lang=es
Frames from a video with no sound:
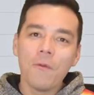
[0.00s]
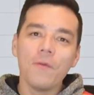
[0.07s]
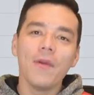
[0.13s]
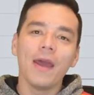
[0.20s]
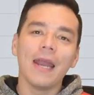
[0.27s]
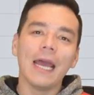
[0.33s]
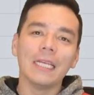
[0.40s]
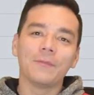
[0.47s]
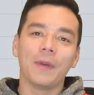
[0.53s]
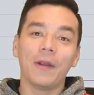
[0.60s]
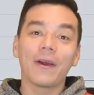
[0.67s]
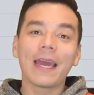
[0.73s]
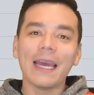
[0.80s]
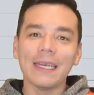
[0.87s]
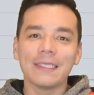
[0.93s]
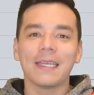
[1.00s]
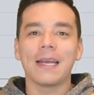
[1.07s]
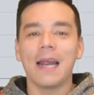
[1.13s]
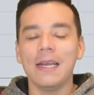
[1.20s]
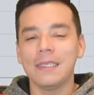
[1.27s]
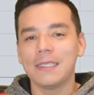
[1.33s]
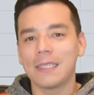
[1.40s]
Muy bien, espero que
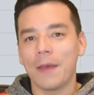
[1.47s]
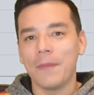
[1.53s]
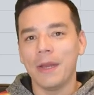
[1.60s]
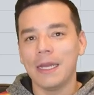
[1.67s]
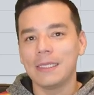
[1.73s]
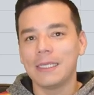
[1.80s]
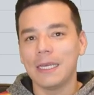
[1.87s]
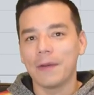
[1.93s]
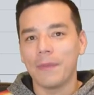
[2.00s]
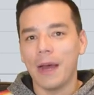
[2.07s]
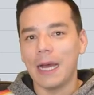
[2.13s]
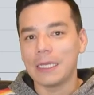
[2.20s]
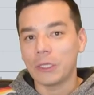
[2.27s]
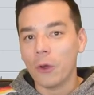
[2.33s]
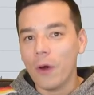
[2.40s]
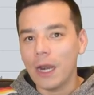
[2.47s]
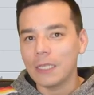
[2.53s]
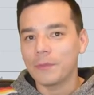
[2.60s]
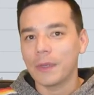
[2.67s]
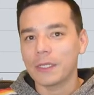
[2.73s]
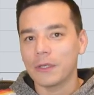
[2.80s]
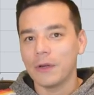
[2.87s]
este análisis también les sirva a todas
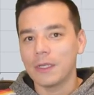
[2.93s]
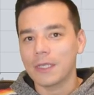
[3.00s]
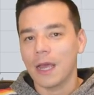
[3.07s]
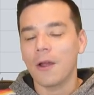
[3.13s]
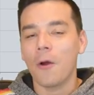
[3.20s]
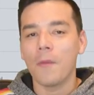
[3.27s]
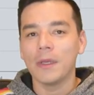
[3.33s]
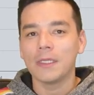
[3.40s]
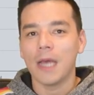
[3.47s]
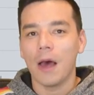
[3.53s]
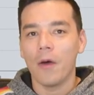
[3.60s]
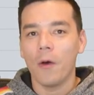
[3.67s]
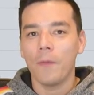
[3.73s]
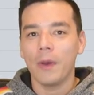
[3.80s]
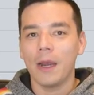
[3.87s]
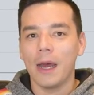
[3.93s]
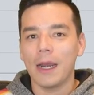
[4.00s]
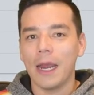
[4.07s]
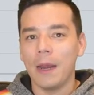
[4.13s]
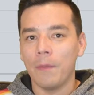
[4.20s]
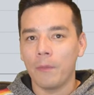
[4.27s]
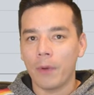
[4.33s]
las personas que han comenzado a
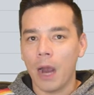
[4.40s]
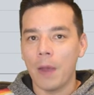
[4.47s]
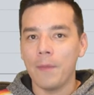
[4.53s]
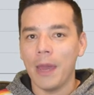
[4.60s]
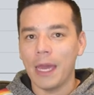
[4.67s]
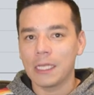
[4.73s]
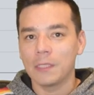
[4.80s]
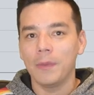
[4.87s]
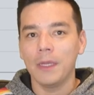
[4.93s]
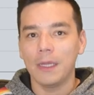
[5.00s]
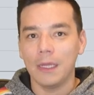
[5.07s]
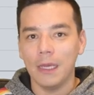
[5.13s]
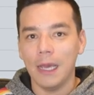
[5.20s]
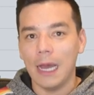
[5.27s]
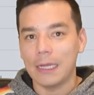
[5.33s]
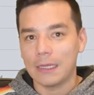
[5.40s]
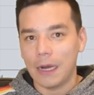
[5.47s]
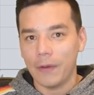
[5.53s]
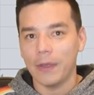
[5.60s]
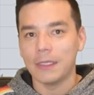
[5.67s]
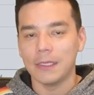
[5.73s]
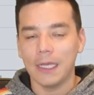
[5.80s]
operar en Prime XBT a
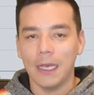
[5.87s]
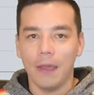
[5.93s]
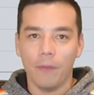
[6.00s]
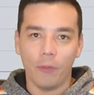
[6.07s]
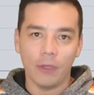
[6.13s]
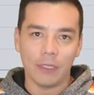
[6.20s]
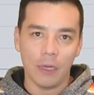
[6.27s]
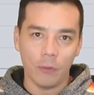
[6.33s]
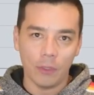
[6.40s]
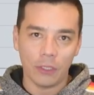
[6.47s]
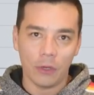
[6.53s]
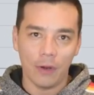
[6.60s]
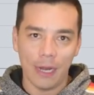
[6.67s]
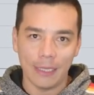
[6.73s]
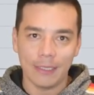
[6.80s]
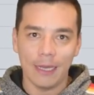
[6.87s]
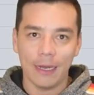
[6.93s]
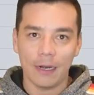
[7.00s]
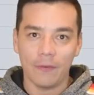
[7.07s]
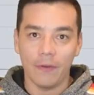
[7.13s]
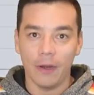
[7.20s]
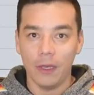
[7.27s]
través de pues, nuestro
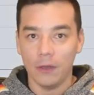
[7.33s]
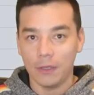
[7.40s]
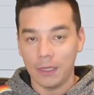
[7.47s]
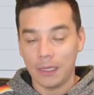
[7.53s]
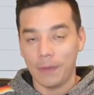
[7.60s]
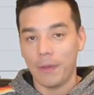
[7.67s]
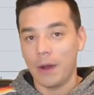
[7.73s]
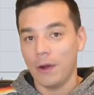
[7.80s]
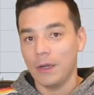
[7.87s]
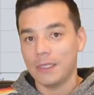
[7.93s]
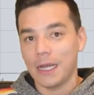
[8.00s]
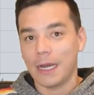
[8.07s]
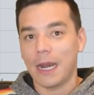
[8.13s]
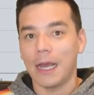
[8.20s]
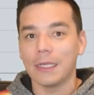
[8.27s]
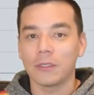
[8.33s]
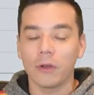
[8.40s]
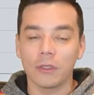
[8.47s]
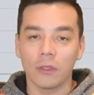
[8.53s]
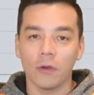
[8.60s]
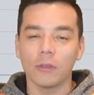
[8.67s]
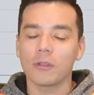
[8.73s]
enlace referido. De antemano les
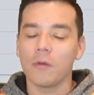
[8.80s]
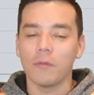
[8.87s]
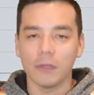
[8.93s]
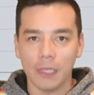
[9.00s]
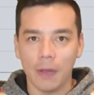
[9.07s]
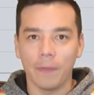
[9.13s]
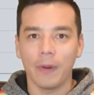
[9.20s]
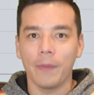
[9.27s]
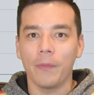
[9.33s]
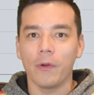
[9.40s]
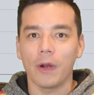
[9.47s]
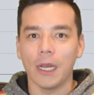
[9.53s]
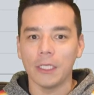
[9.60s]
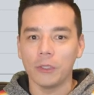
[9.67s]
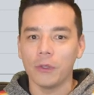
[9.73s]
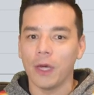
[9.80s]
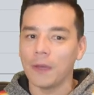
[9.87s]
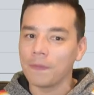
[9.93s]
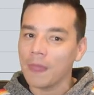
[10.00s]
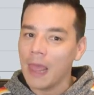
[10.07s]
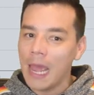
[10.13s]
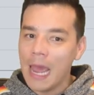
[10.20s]
agradezco a todos como siempre por la
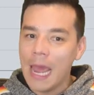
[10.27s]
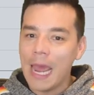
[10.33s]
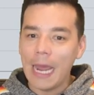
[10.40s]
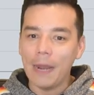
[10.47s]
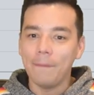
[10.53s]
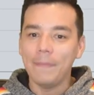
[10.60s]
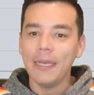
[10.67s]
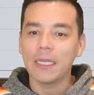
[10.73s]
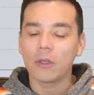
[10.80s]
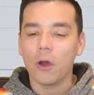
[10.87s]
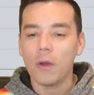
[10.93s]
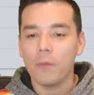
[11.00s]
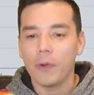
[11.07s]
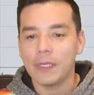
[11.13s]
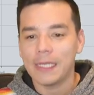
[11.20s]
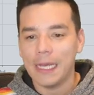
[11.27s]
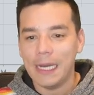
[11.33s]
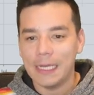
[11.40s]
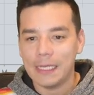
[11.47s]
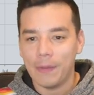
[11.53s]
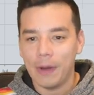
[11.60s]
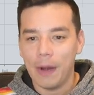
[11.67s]
ayuda. El Bitcoin,
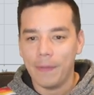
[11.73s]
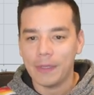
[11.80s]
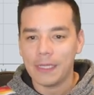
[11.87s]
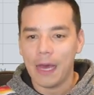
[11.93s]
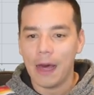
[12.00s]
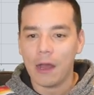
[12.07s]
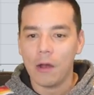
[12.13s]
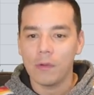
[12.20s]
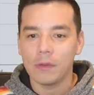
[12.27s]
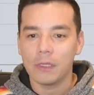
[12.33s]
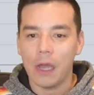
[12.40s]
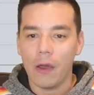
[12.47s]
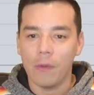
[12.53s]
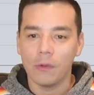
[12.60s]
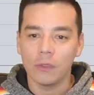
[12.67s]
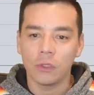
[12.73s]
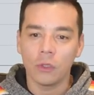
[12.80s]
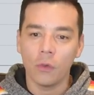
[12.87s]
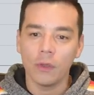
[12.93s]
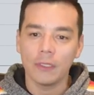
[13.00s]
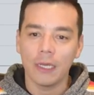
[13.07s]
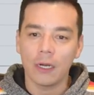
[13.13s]
pues la semana pasada, como
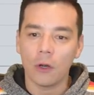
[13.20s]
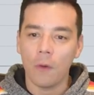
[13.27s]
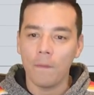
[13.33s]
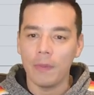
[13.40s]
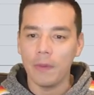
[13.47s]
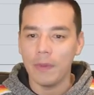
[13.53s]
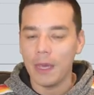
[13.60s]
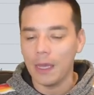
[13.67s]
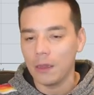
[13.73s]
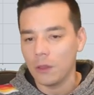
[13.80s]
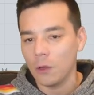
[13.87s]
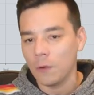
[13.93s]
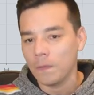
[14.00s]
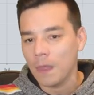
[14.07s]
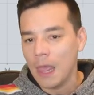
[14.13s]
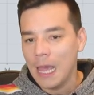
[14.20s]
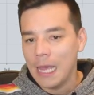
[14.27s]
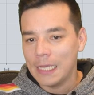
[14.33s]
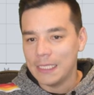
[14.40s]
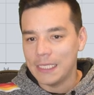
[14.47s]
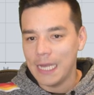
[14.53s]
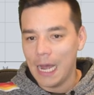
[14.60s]
sabemos, tuvo este rompimiento
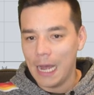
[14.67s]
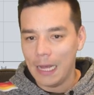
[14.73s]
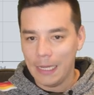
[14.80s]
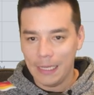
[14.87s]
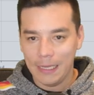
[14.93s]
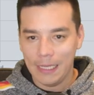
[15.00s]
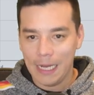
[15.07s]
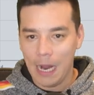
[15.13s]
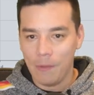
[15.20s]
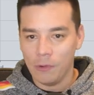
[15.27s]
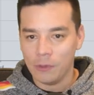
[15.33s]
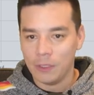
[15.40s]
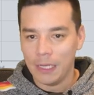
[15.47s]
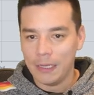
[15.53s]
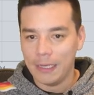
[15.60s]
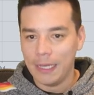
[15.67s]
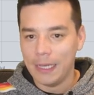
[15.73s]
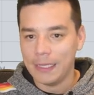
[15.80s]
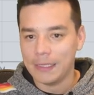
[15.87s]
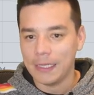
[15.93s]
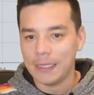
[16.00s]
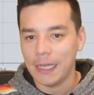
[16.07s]
ya, digamos,
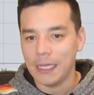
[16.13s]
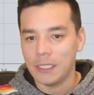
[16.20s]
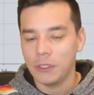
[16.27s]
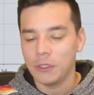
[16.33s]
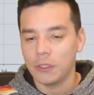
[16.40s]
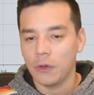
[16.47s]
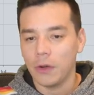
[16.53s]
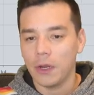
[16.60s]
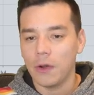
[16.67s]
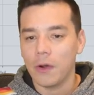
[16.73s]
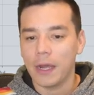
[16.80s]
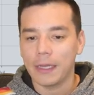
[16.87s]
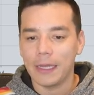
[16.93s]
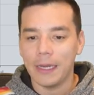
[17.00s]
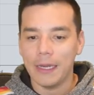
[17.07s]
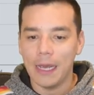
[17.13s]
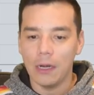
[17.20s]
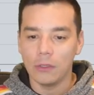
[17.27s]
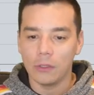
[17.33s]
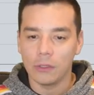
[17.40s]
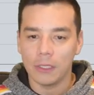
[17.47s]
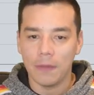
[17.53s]
de este techo histórico que
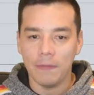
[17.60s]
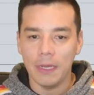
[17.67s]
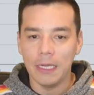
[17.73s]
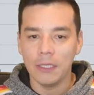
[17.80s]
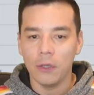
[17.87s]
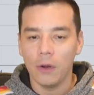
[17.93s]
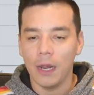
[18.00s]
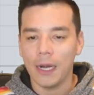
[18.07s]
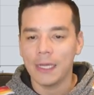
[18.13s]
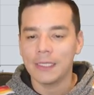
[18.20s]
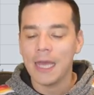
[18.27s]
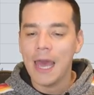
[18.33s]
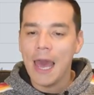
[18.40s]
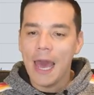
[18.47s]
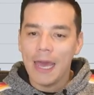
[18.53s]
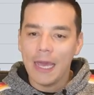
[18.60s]
tenían los 12 mil dólares